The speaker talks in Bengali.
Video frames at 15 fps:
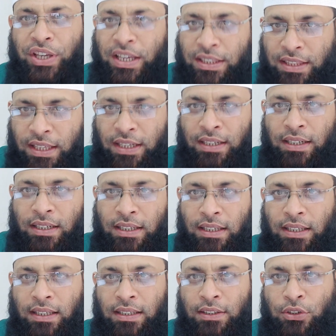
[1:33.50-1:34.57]
সেই দিন
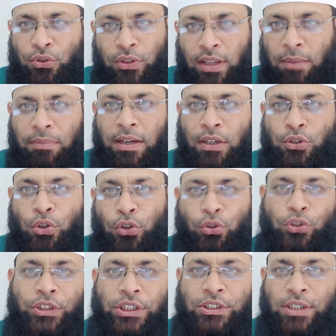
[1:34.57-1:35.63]
যদি আমরা
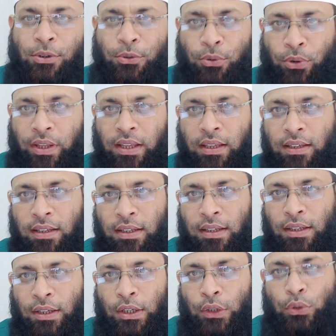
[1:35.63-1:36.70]
শতচেষ্টাও করি
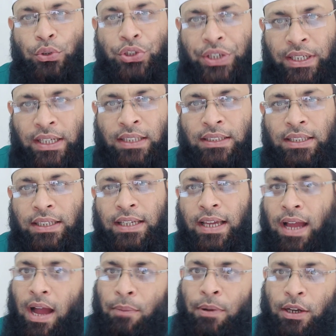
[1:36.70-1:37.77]
তো সেখান
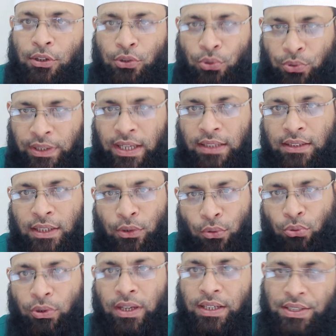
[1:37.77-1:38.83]
থেকে আবার দুনিয়াতে
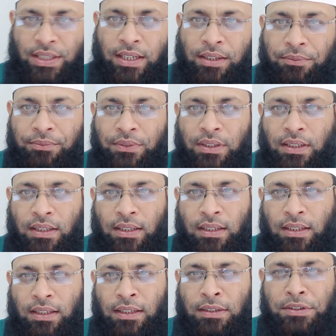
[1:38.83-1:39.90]
ঘুরে এসে
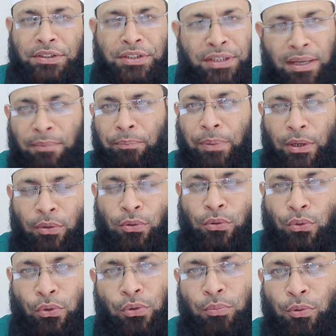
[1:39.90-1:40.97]
সিয়াম পালন
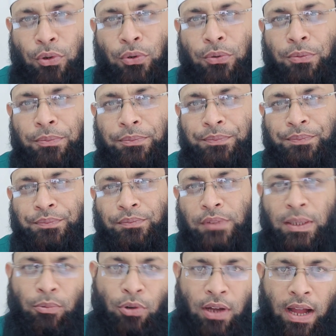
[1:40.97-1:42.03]
করব
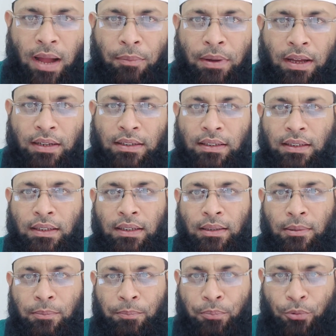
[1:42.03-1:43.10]
এবং আবার
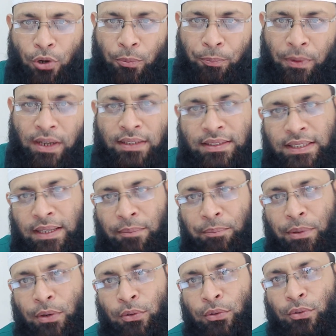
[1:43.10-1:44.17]
প্রপার সিয়াম
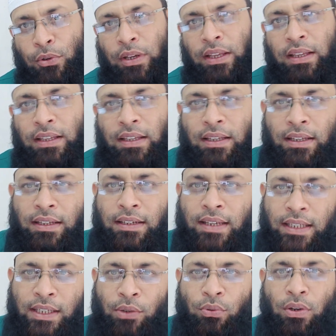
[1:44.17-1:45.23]
পালন করে
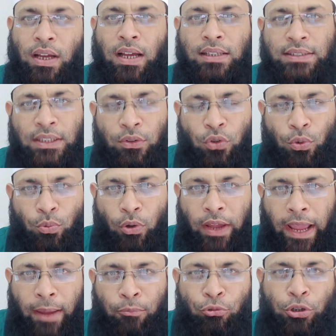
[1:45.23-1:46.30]
নেকিগুলো হাসিল করব
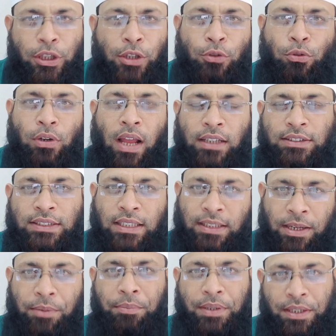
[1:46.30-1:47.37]
এমন কিন্তু রাস্তা
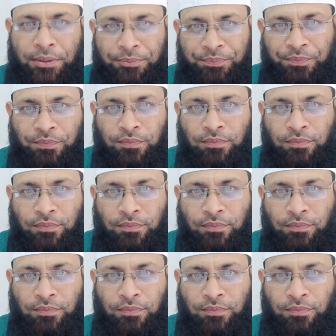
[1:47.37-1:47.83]
থাকবে না